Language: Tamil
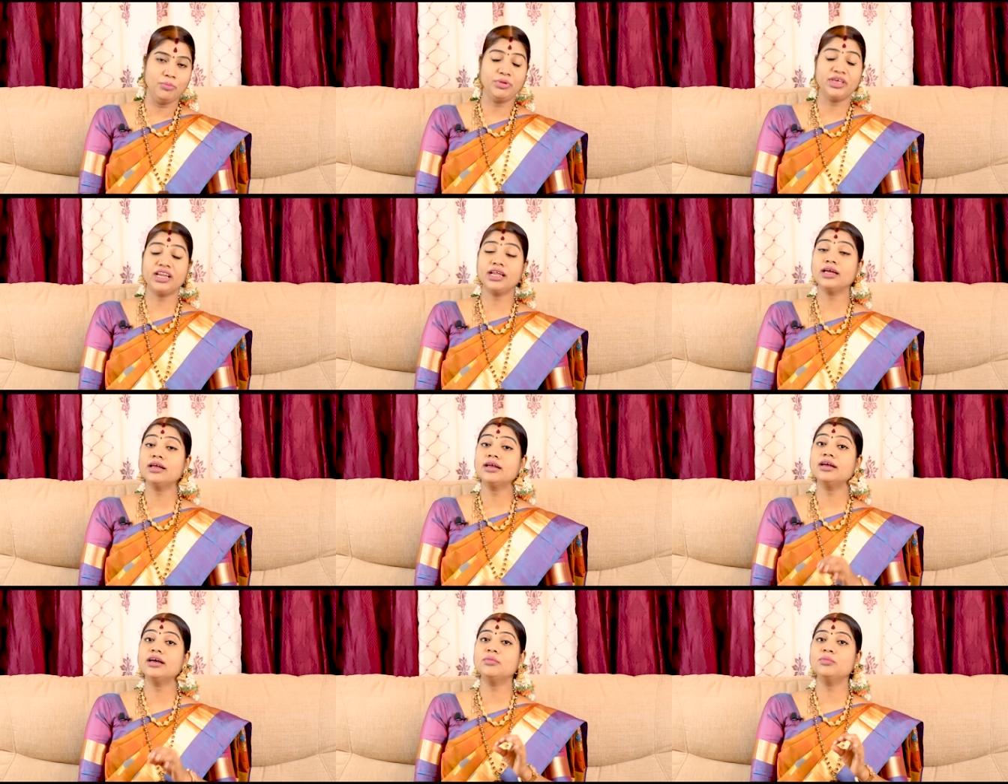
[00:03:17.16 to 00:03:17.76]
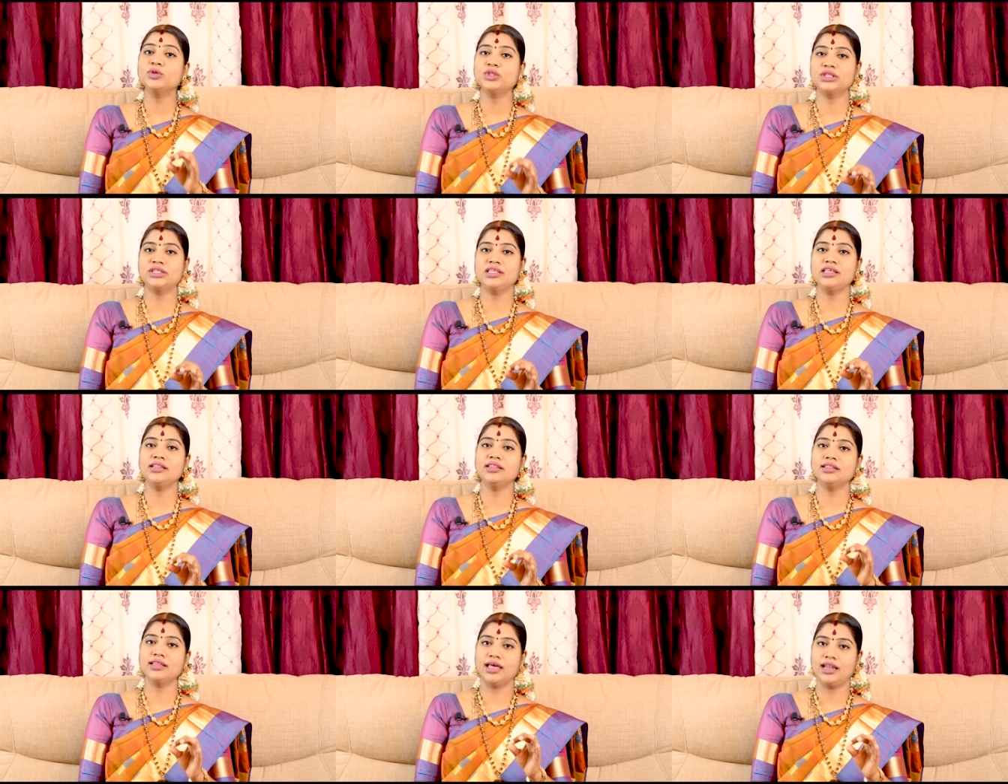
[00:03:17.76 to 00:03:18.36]

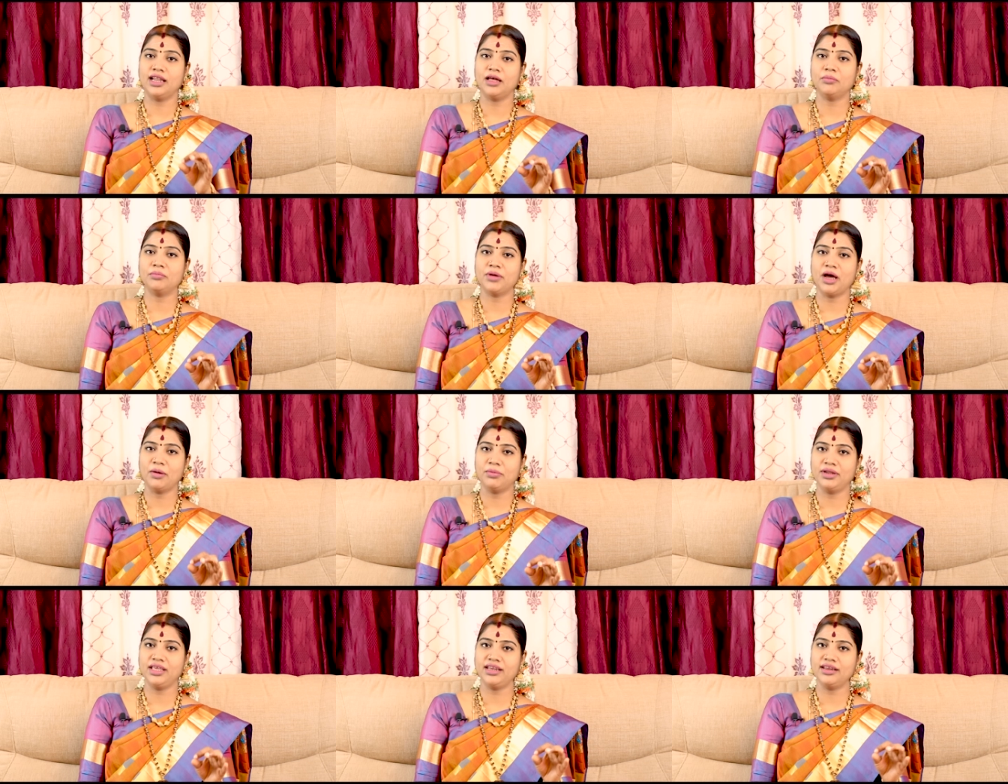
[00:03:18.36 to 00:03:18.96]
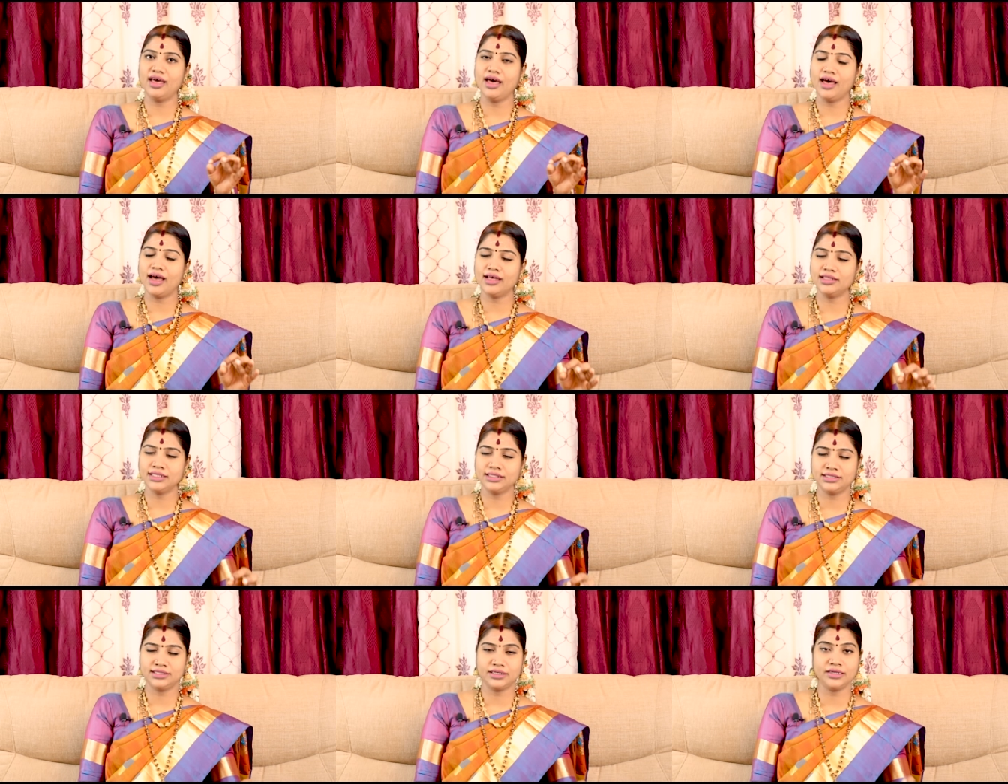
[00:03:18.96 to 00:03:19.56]
பிறக்கமுத்தி தலம் அப்படின்னா
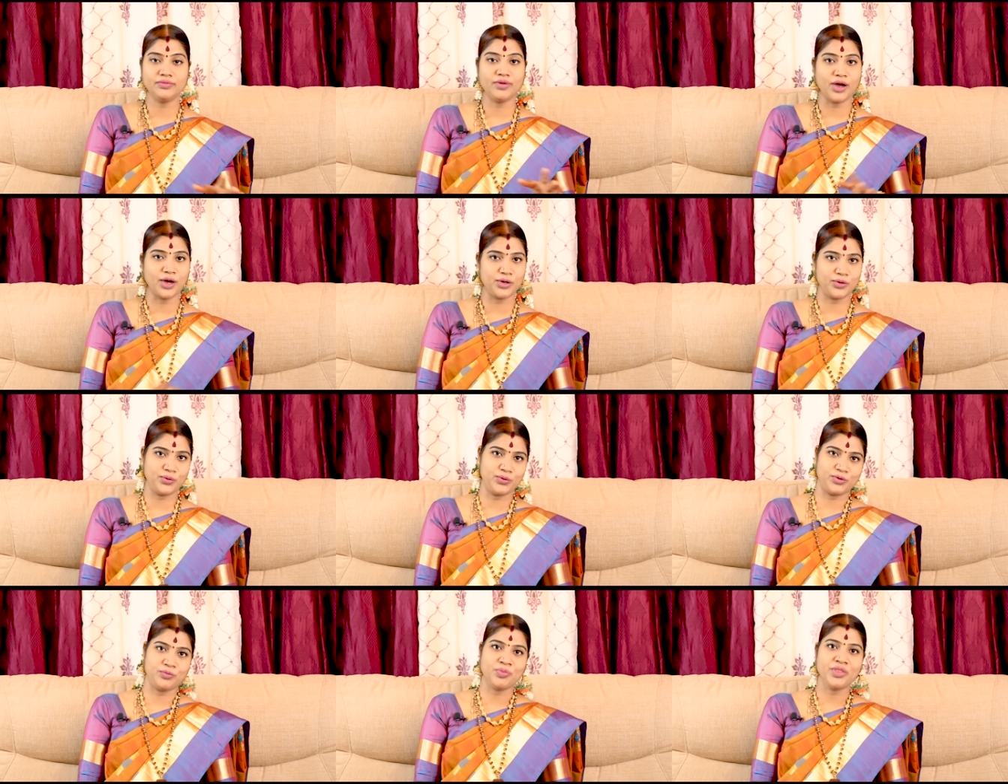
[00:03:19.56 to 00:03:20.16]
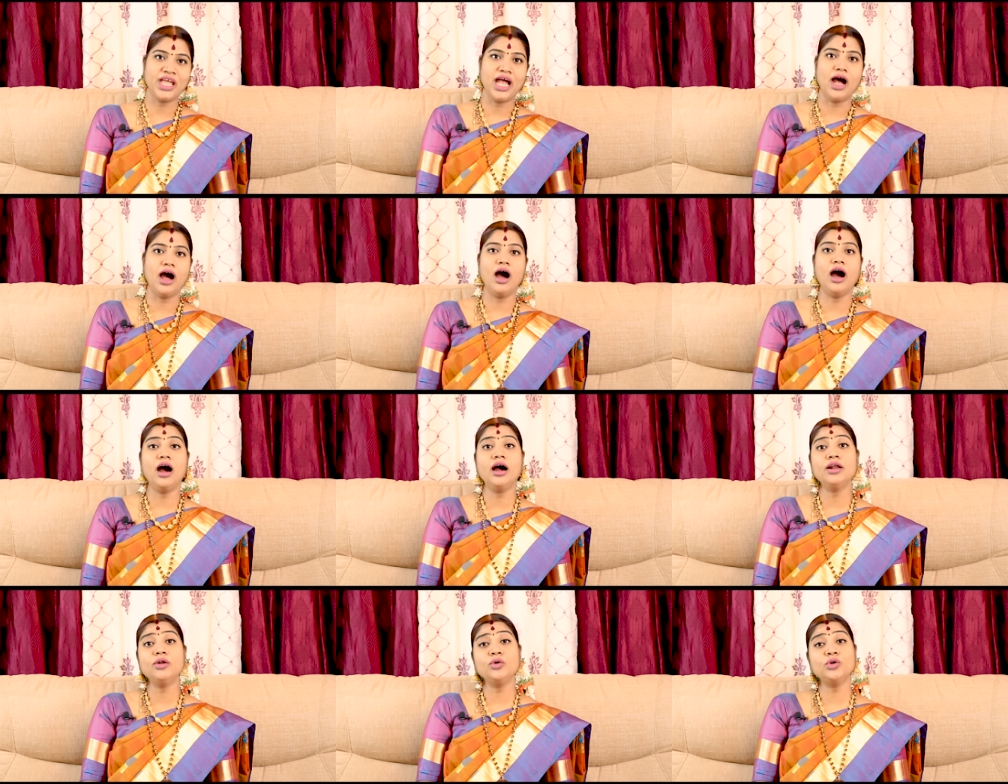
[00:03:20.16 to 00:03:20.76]
அது திருவாரூர்
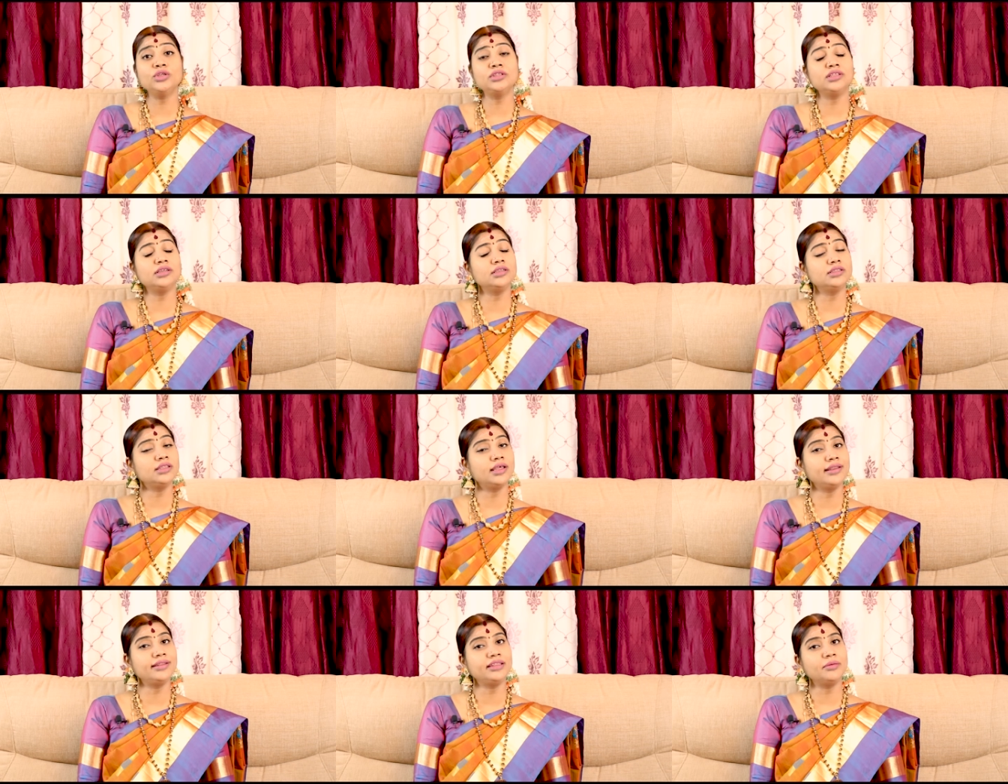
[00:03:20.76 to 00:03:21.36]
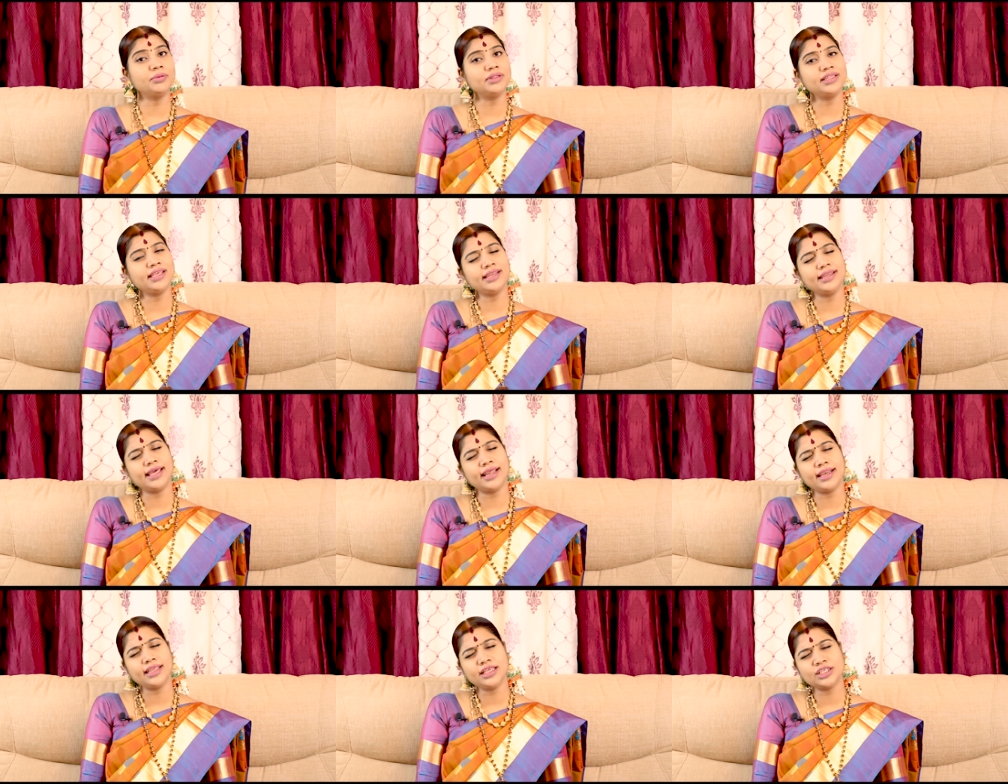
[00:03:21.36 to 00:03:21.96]
ஆரூர் திருத்தலத்தை பற்றி
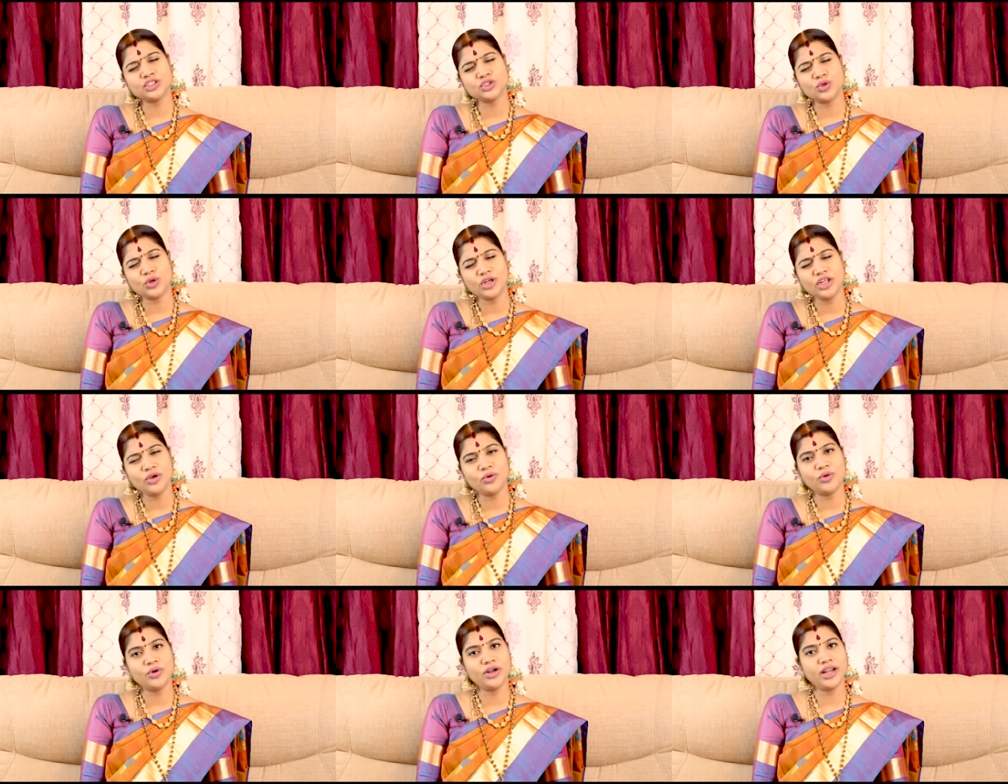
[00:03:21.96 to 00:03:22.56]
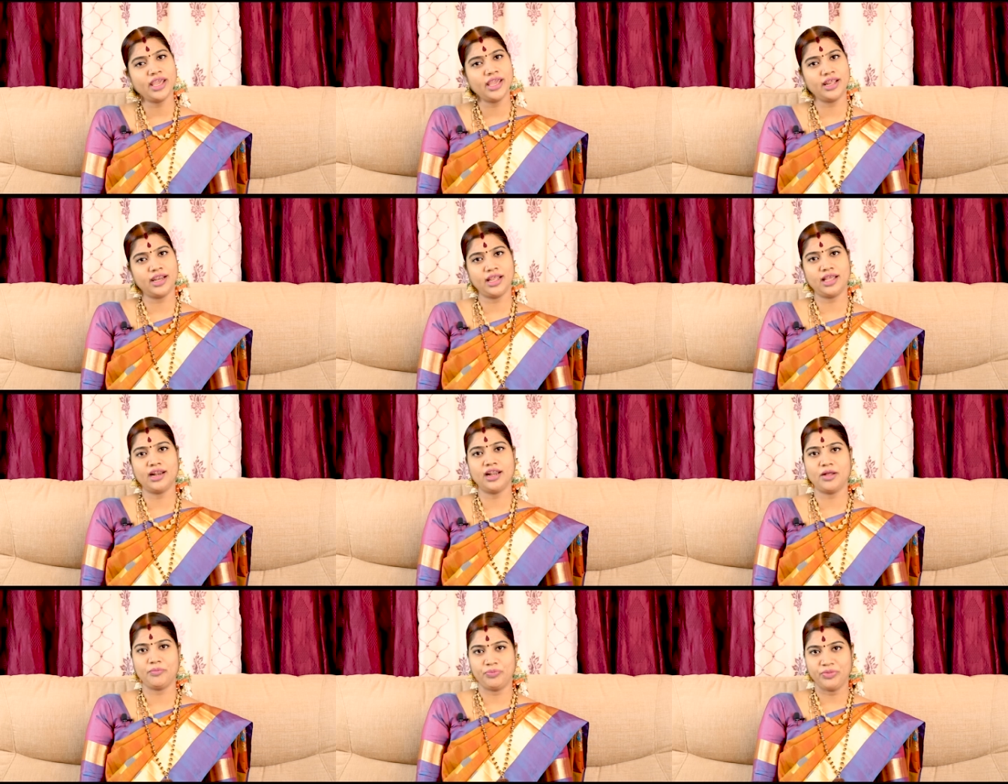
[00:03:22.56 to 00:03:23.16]
நிறைய சொல்லிக்கொண்டே
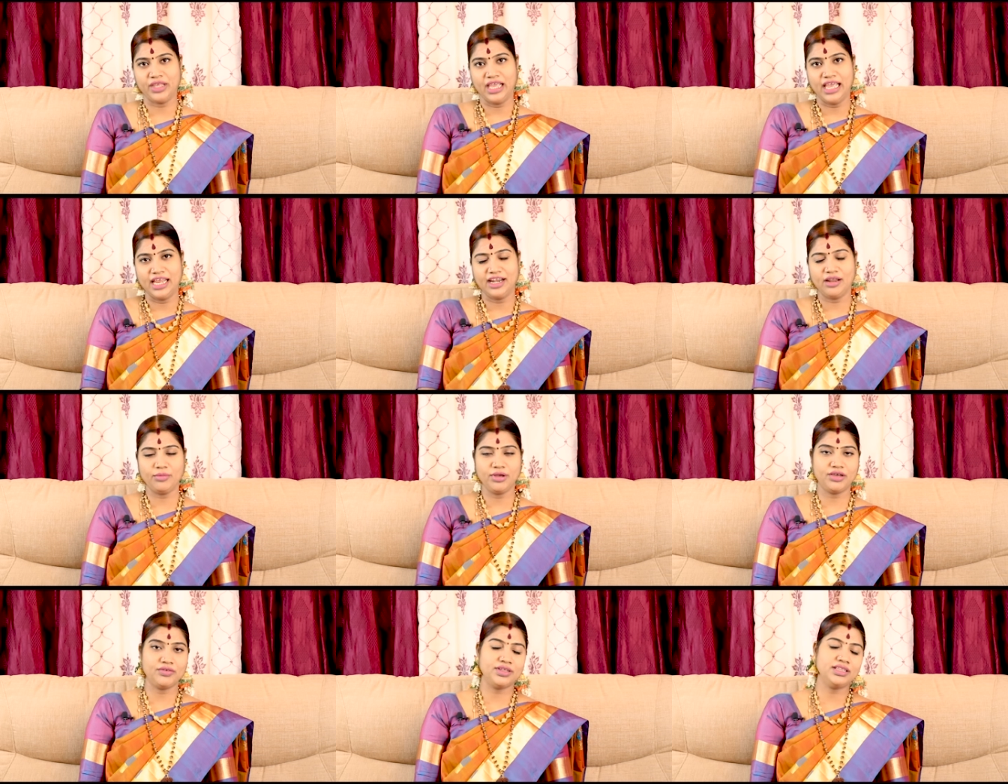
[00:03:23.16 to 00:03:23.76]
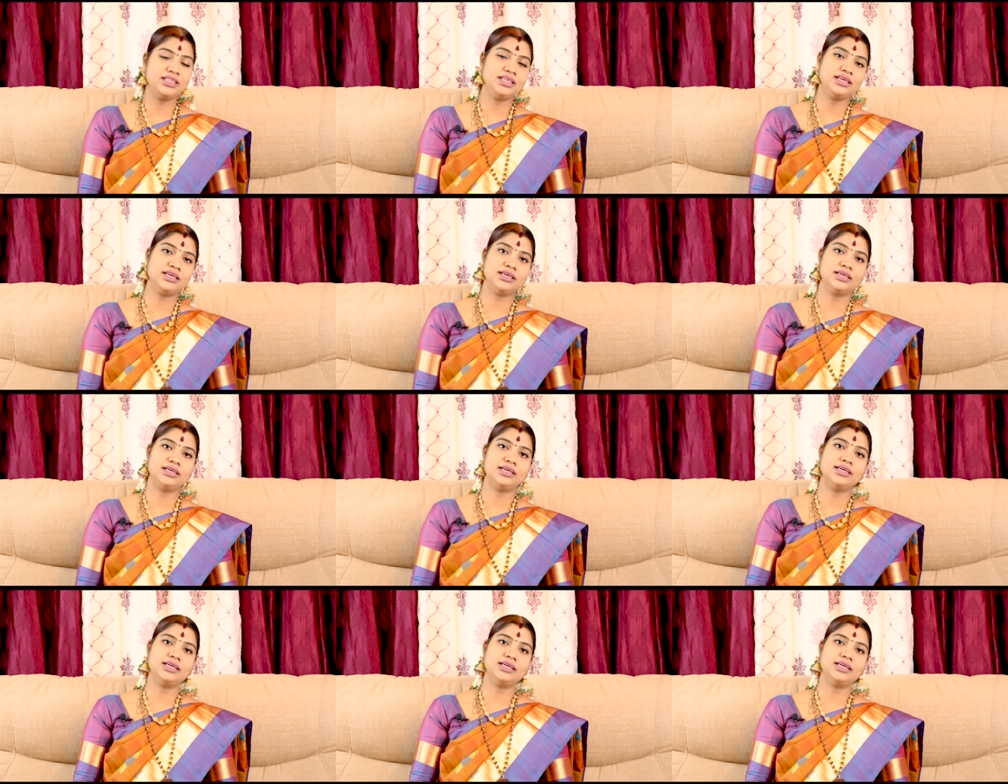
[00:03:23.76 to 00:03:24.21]
இருக்கலாம் நமக்கு வந்து